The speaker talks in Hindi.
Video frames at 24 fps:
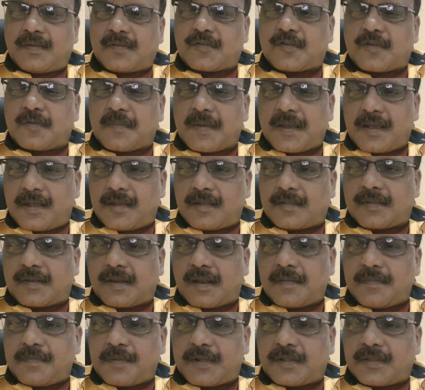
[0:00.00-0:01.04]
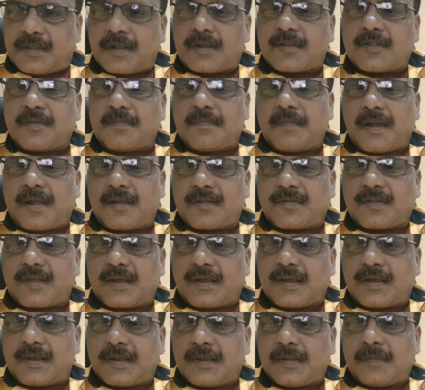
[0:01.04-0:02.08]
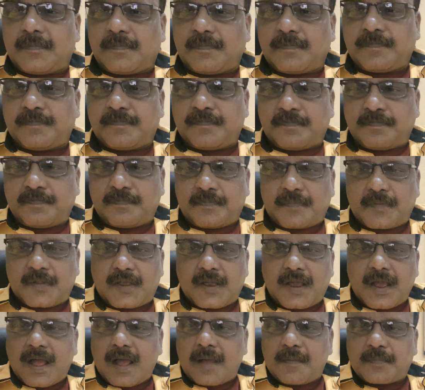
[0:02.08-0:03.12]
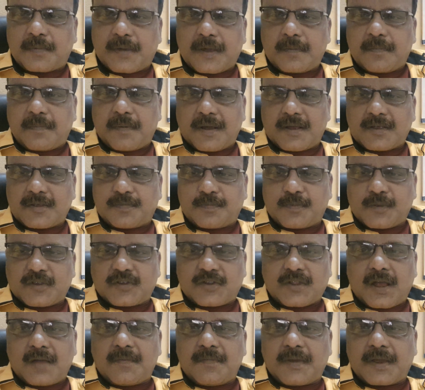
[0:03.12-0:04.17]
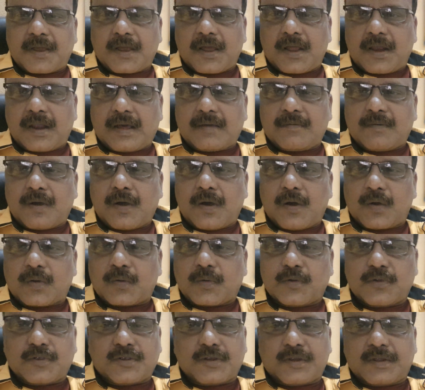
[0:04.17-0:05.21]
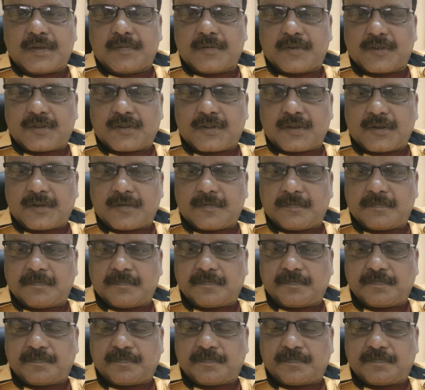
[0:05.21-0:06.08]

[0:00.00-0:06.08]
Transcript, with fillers: समय इतना बेदर्द मारता है कि आपके पास पछतावे के अलावा और कुछ नहीं बचता है